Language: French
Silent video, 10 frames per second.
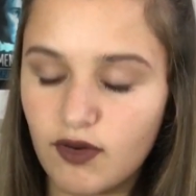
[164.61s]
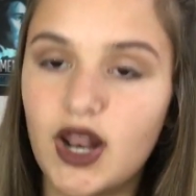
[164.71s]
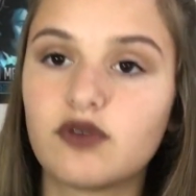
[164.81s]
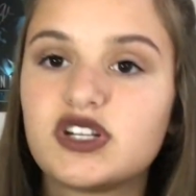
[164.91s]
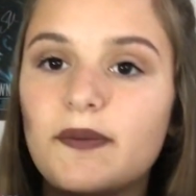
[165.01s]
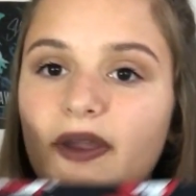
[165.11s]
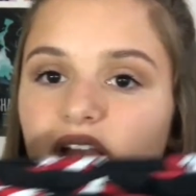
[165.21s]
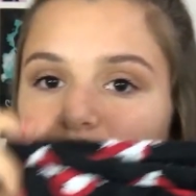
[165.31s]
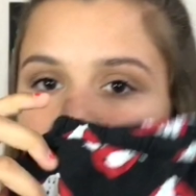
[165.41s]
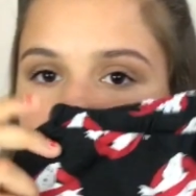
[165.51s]
Voilà, donc je l'ai
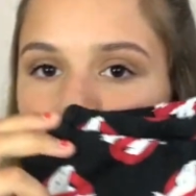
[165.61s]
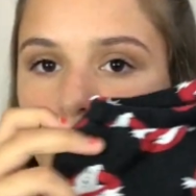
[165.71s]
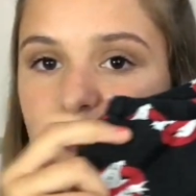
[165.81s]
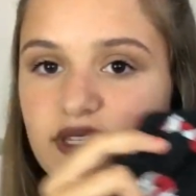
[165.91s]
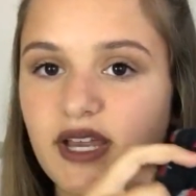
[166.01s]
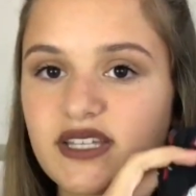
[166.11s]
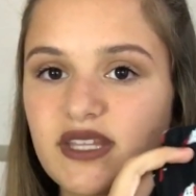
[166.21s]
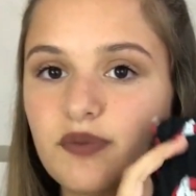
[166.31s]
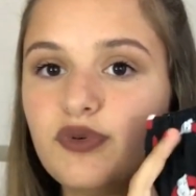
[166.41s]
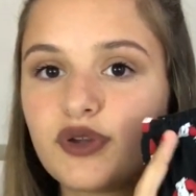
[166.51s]
pris en M parce qu'il
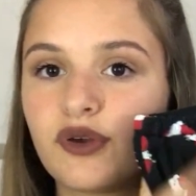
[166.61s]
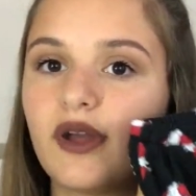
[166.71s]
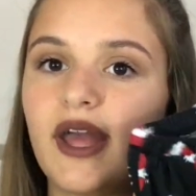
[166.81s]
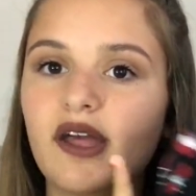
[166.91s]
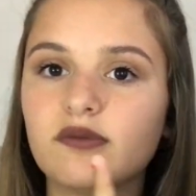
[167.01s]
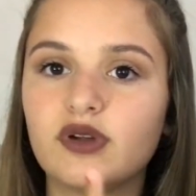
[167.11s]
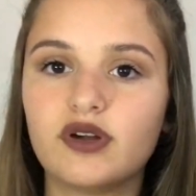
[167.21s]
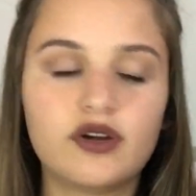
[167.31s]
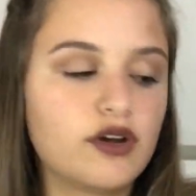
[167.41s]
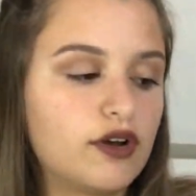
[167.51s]
restait plus que M.
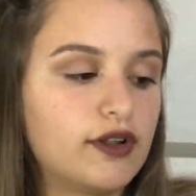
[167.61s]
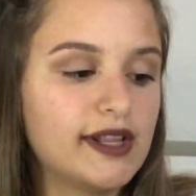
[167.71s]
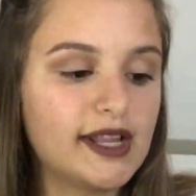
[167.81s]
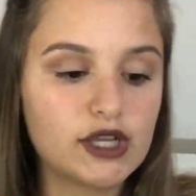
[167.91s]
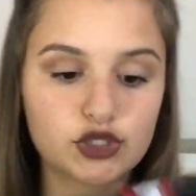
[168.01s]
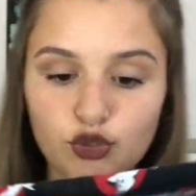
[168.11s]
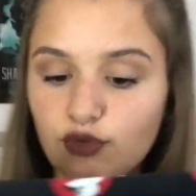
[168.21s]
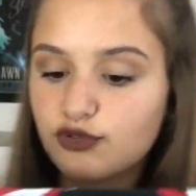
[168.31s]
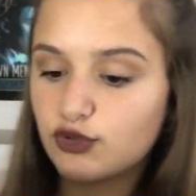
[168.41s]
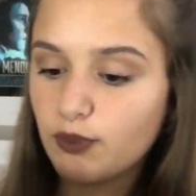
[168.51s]
Euh, je le
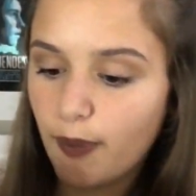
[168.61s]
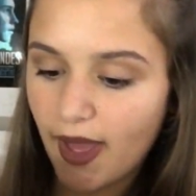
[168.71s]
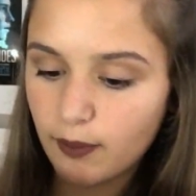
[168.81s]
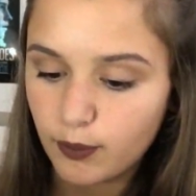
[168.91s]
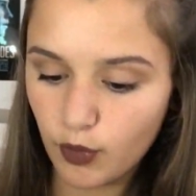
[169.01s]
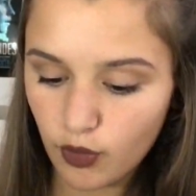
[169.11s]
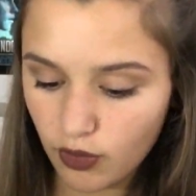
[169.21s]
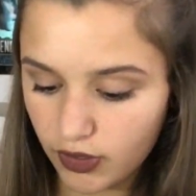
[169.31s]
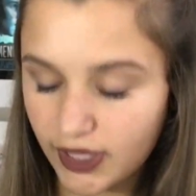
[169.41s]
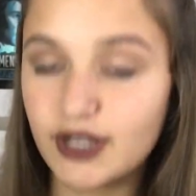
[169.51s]
trouve super beau
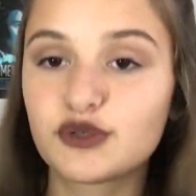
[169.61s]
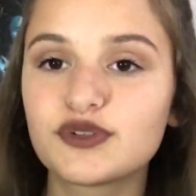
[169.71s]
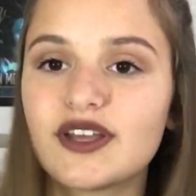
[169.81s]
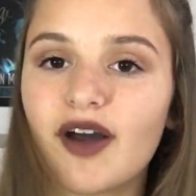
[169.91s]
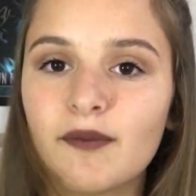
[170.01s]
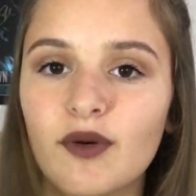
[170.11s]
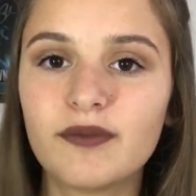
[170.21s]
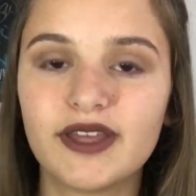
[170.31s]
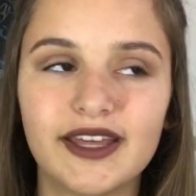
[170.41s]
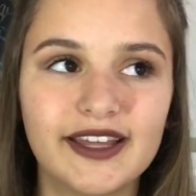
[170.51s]
et je trouve ça vraiment,
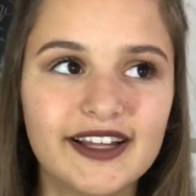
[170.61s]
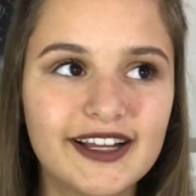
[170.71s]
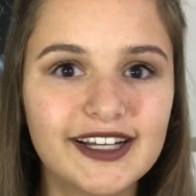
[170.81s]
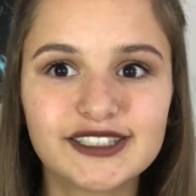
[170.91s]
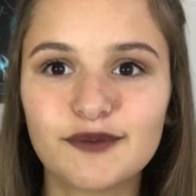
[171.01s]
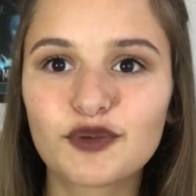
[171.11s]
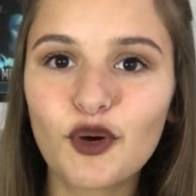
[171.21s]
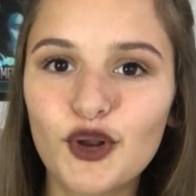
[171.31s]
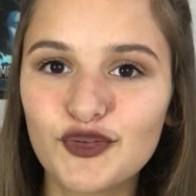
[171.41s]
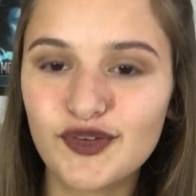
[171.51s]
mais j'aime
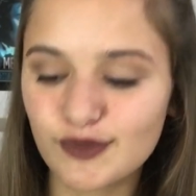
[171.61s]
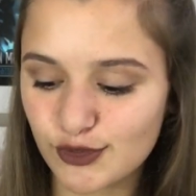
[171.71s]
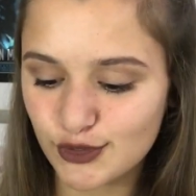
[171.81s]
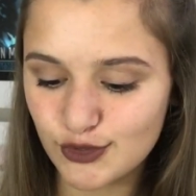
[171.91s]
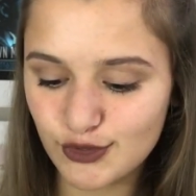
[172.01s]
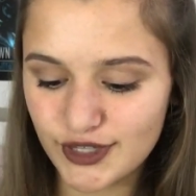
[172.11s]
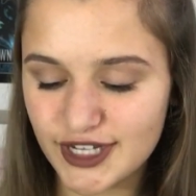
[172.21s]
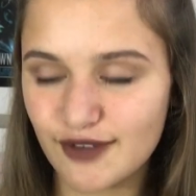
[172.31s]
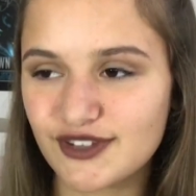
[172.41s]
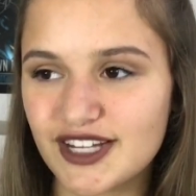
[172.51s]
trop le film. Donc du coup, dès
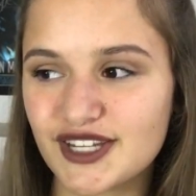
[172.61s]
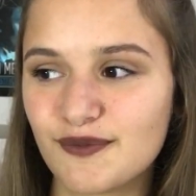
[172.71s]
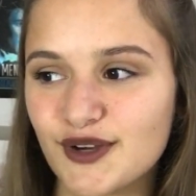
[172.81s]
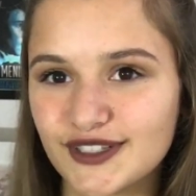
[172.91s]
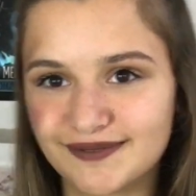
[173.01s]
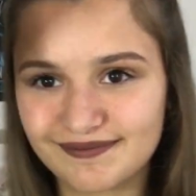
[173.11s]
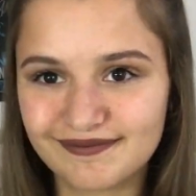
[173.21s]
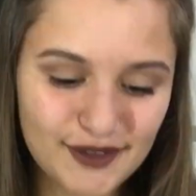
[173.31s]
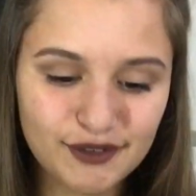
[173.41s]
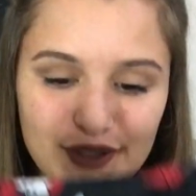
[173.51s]
que j'ai vu ça, j'étais en mode.
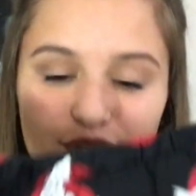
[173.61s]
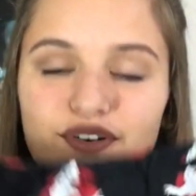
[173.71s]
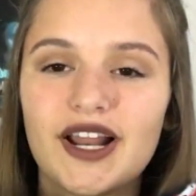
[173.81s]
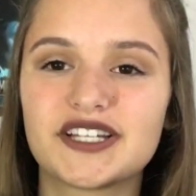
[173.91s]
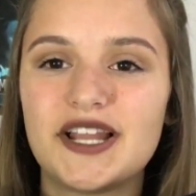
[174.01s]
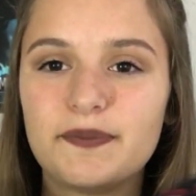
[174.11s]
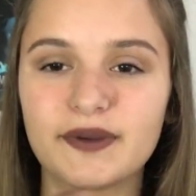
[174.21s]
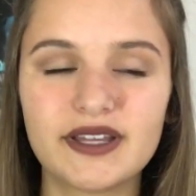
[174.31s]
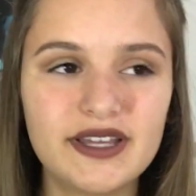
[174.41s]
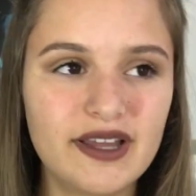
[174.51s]
Donc du coup, voilà, je l'ai
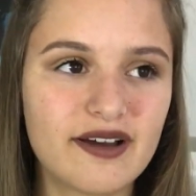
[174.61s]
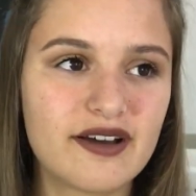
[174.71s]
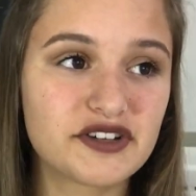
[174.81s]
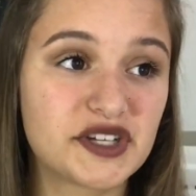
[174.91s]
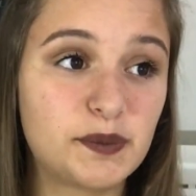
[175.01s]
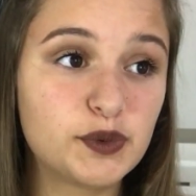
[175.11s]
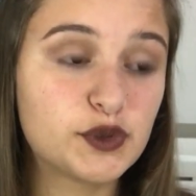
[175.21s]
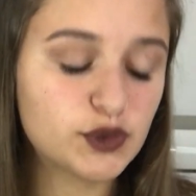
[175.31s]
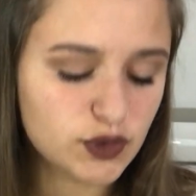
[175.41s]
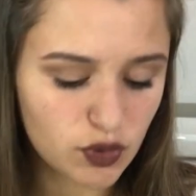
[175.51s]
pris. Euh, je sais plus
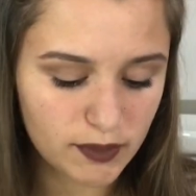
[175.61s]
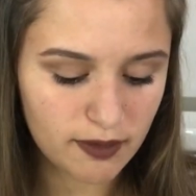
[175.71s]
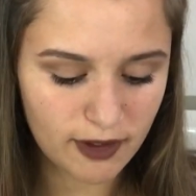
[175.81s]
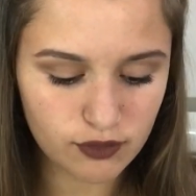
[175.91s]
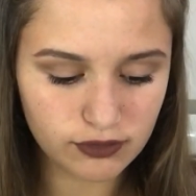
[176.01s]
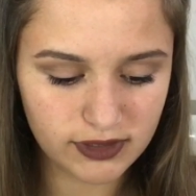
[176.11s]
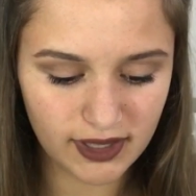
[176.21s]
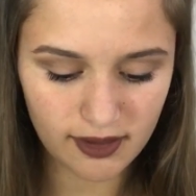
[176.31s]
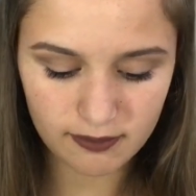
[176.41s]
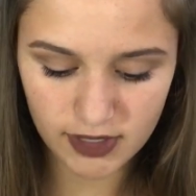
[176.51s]
du tout combien il m'a
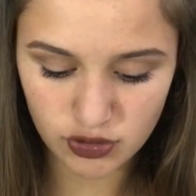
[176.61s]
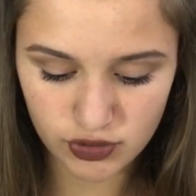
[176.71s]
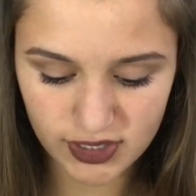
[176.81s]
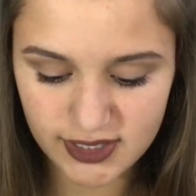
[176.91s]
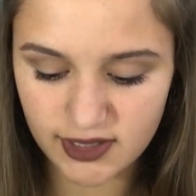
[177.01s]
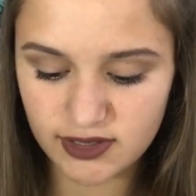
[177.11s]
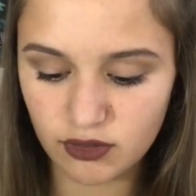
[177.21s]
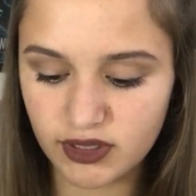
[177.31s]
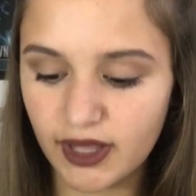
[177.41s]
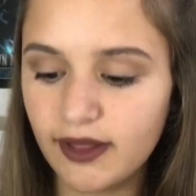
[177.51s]
coûté, mais je sais que c'est des
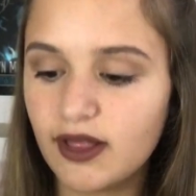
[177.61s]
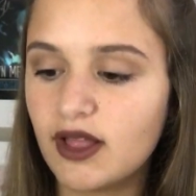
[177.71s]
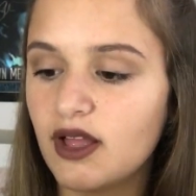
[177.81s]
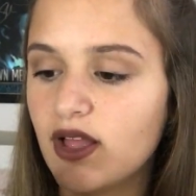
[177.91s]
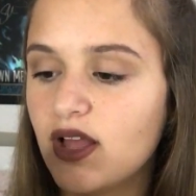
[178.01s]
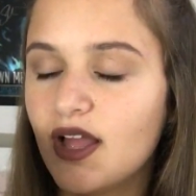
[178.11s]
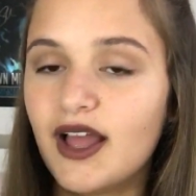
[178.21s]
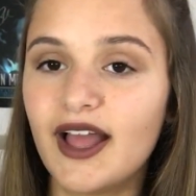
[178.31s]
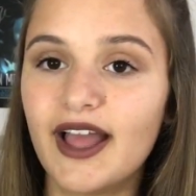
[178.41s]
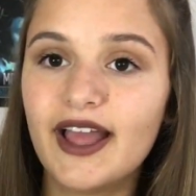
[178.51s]
soldés
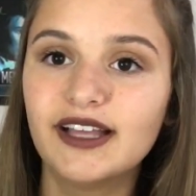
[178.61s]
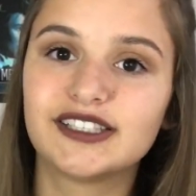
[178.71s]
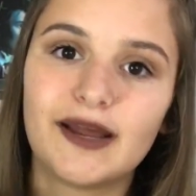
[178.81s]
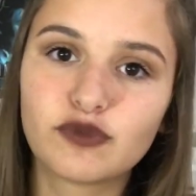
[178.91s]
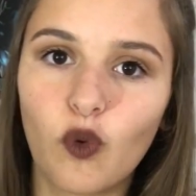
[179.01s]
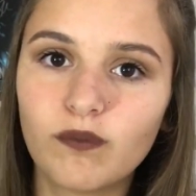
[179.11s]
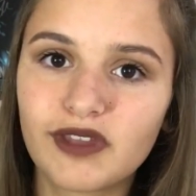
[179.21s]
Et je l'aime trop.